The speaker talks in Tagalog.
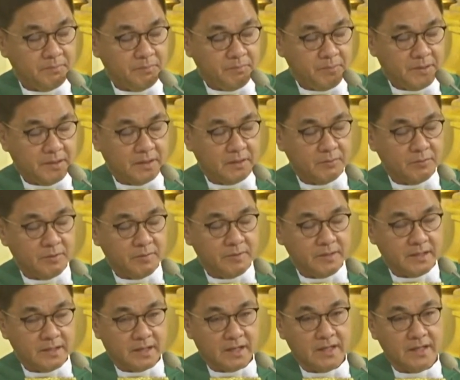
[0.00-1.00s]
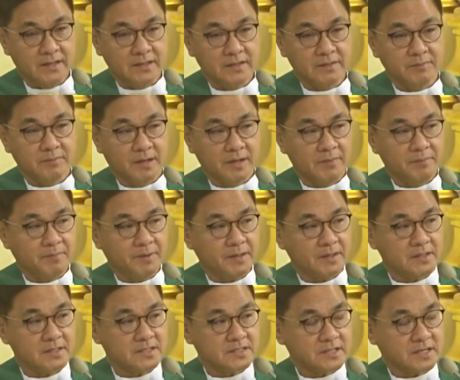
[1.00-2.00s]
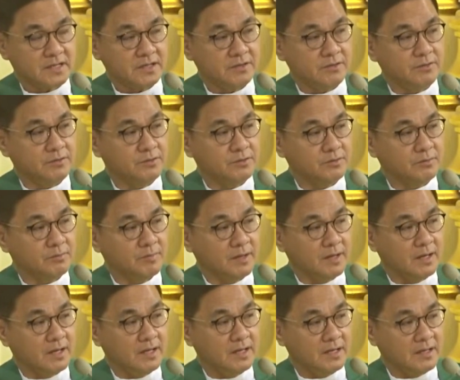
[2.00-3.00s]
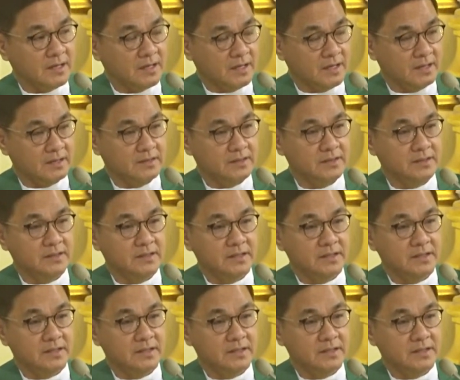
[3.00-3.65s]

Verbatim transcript: pinagwiwikaan ng mga pariseyo itong mga alagad